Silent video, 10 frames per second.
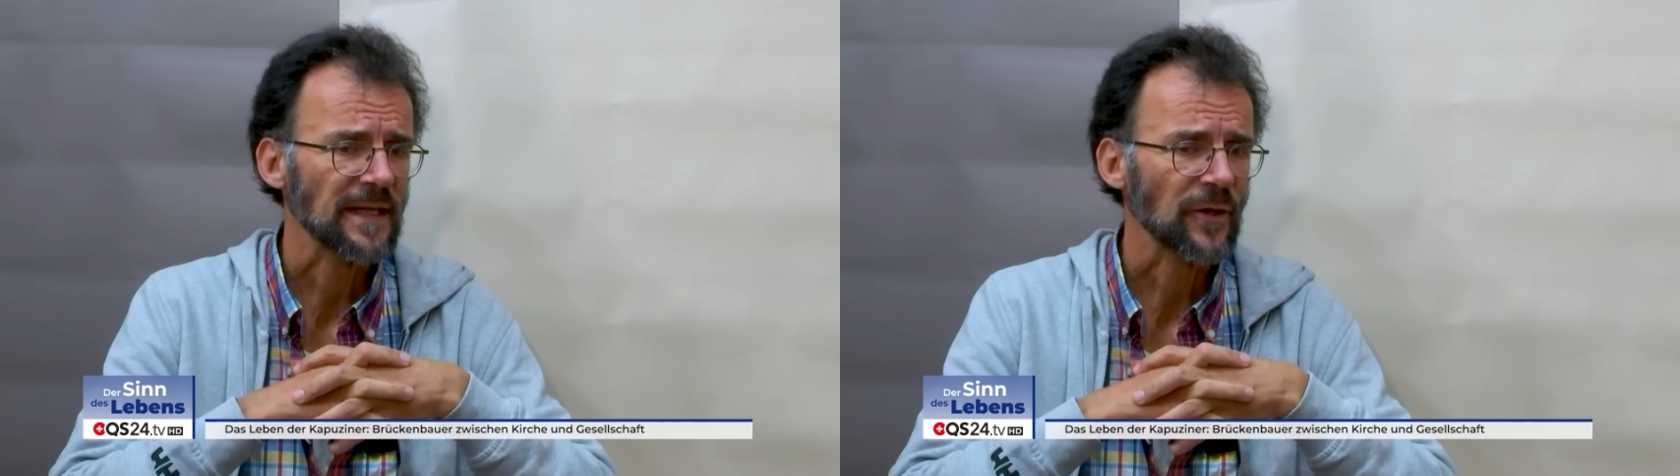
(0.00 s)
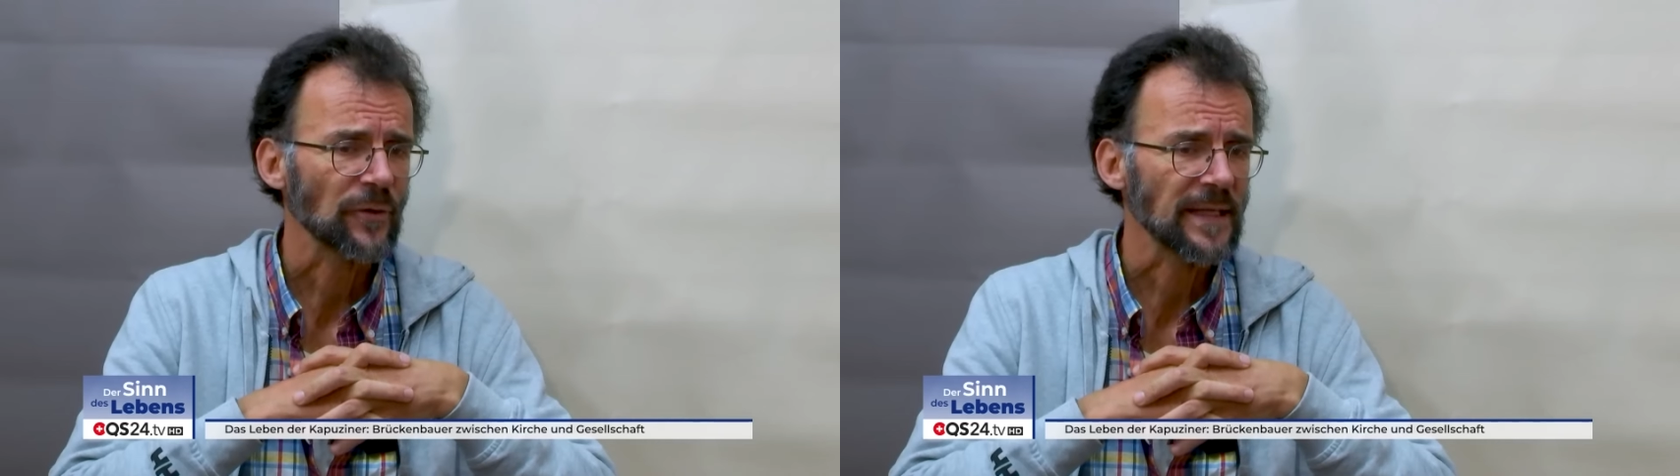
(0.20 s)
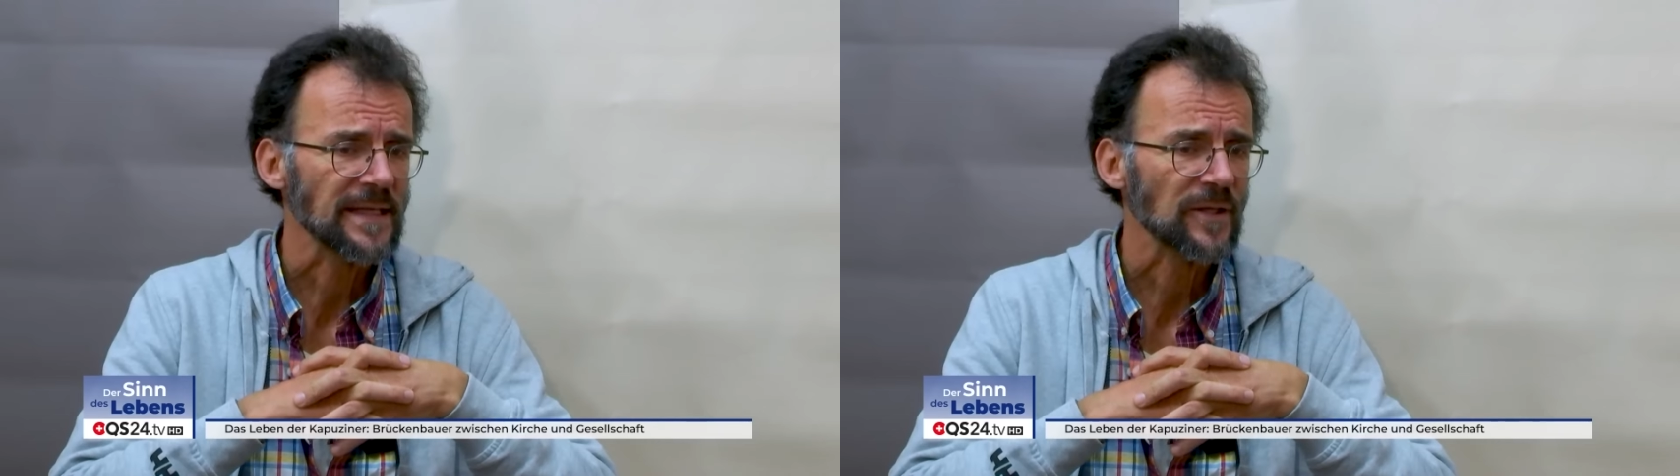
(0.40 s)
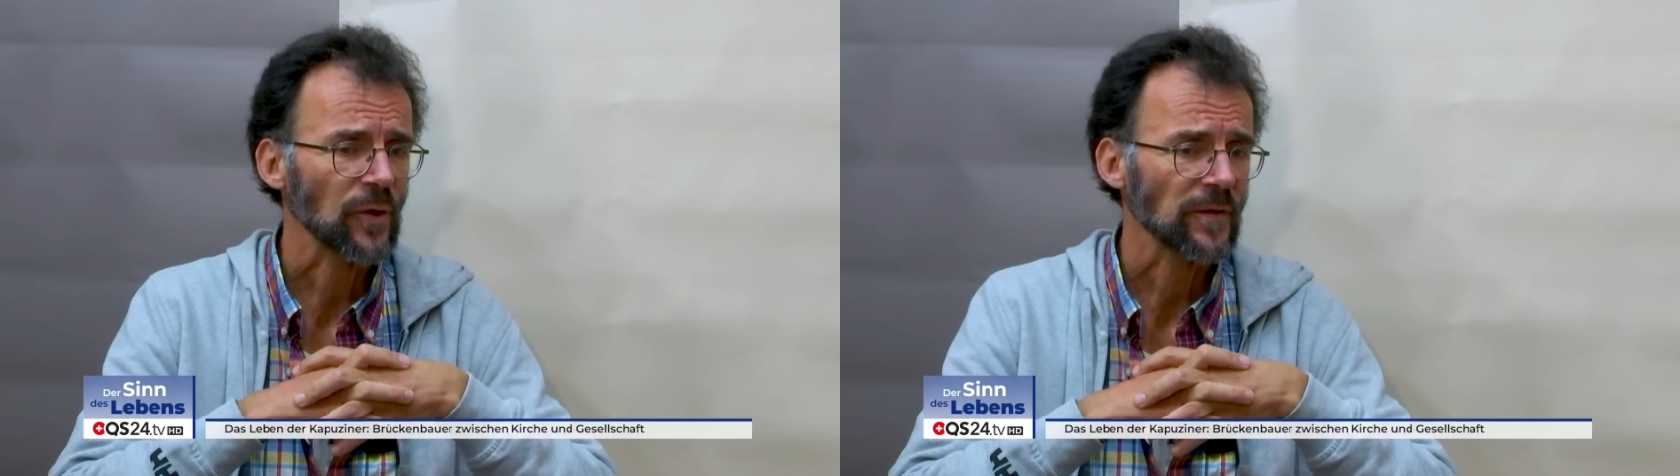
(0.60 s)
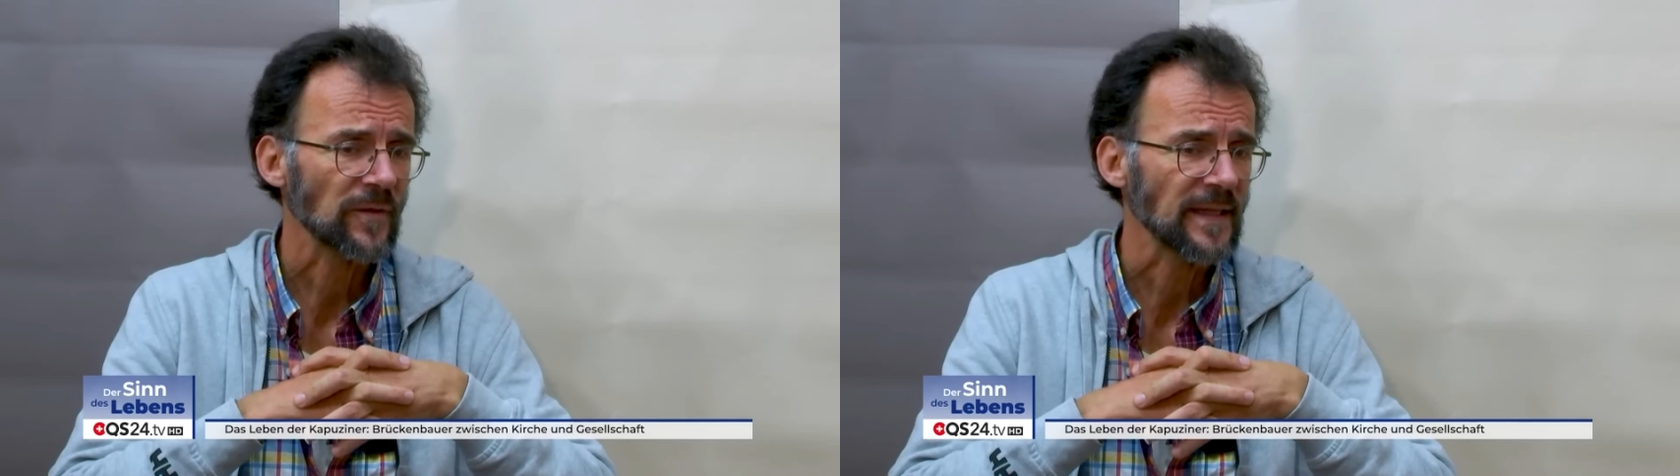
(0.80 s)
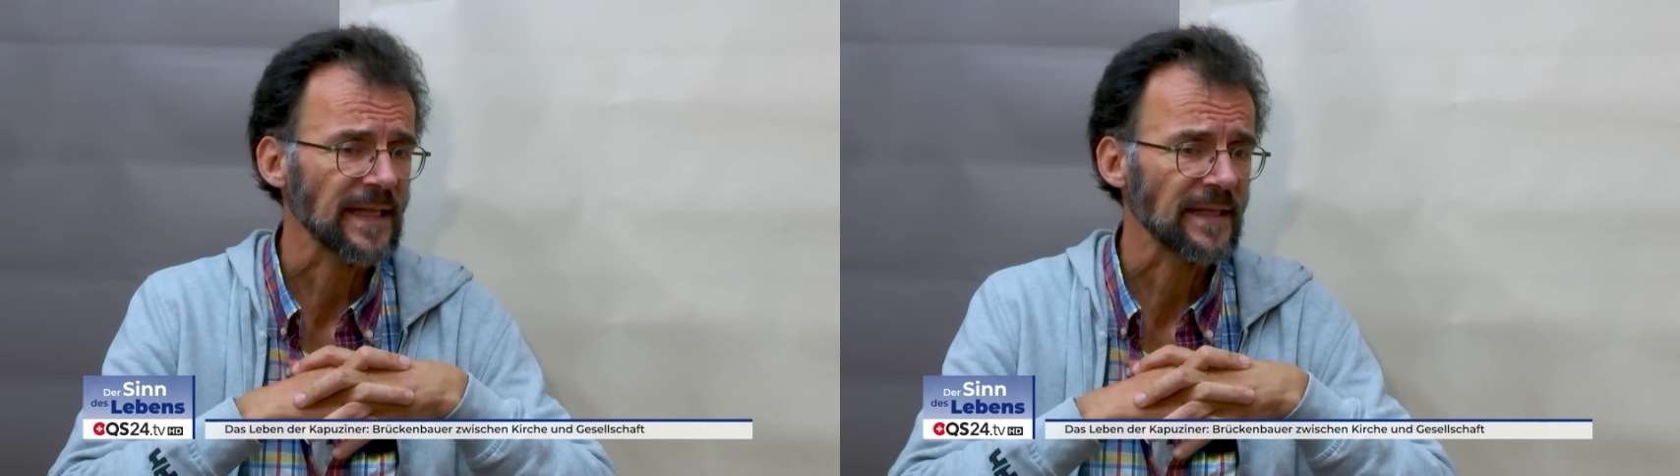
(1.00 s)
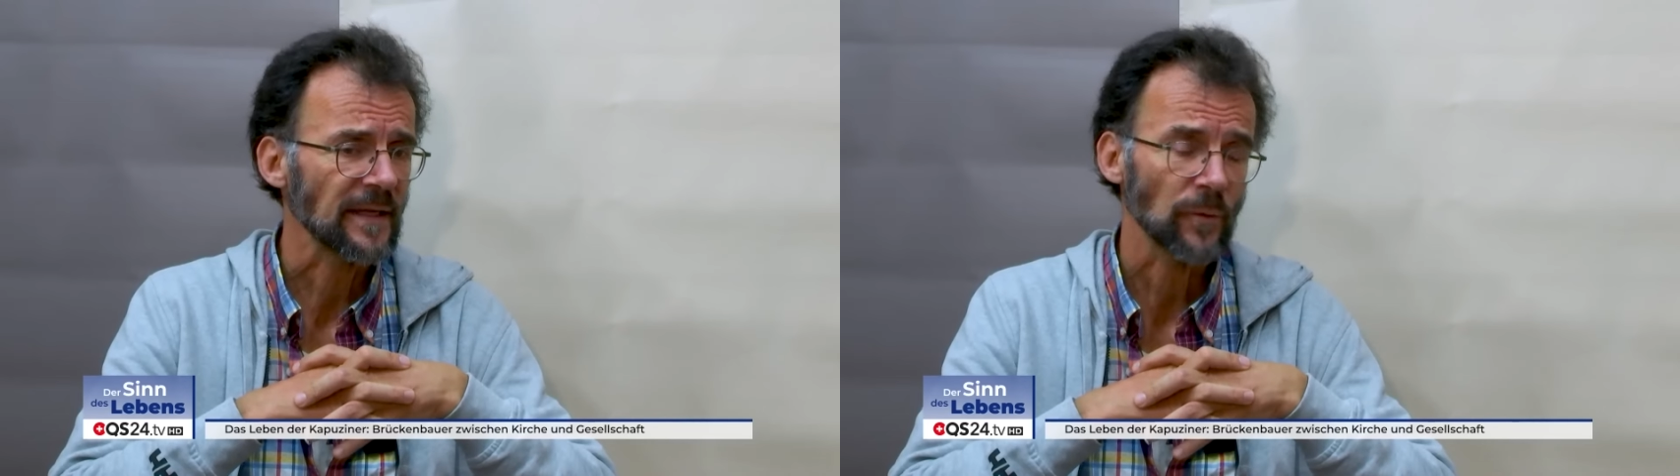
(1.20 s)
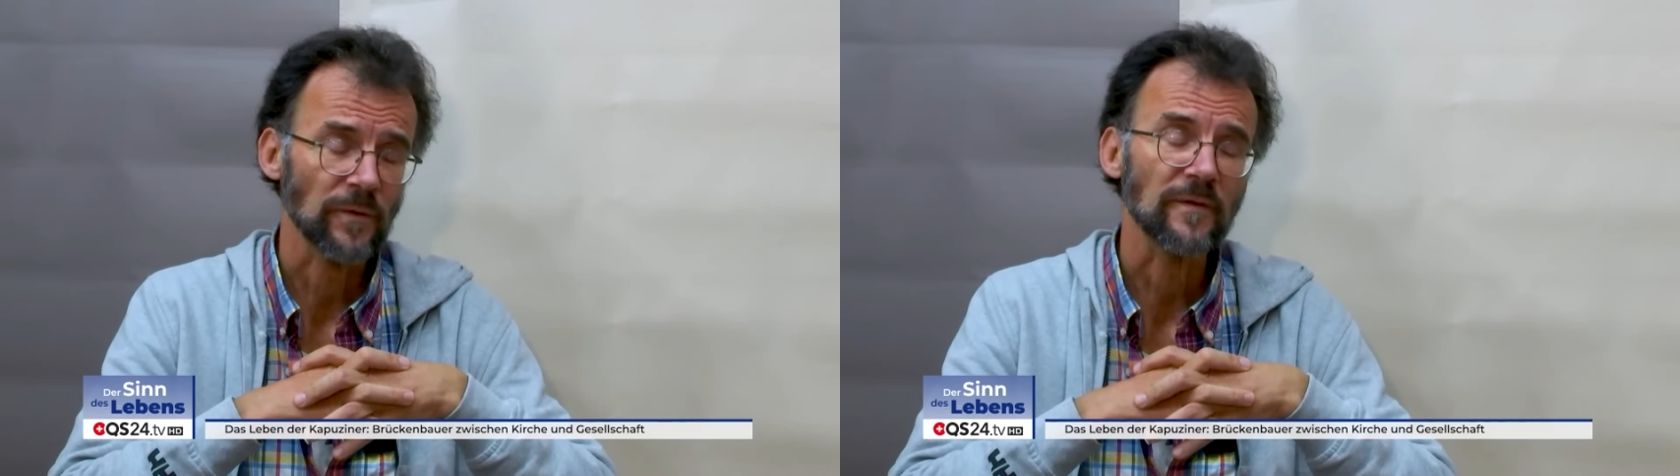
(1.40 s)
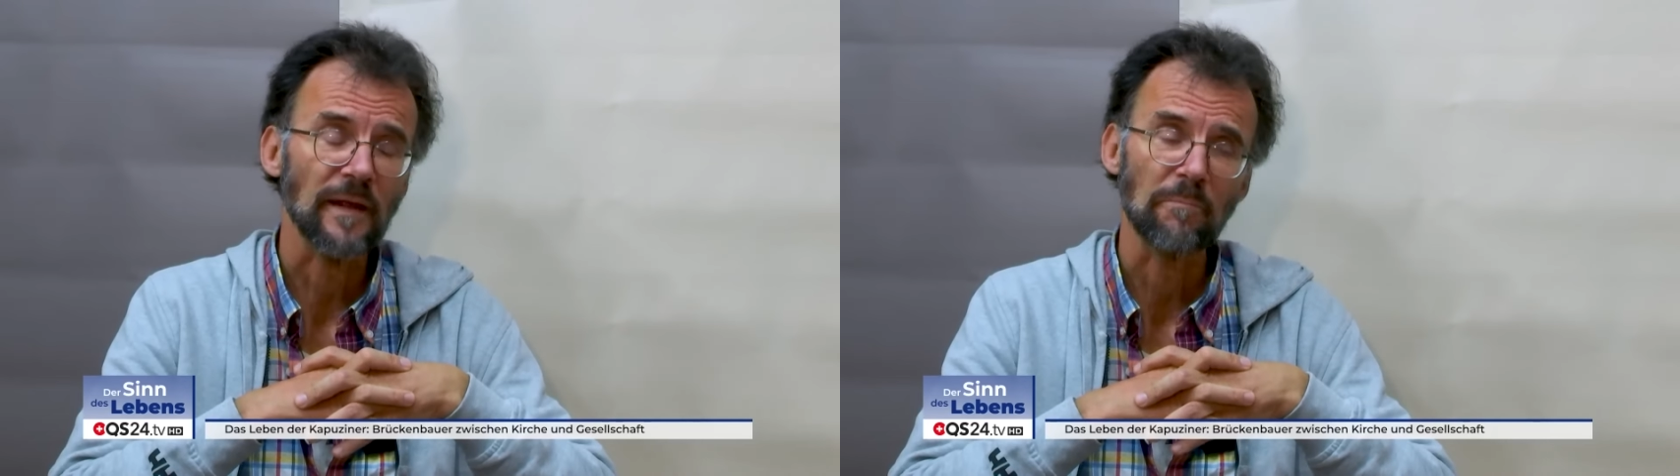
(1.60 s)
ihr könnt nicht Gott dienen und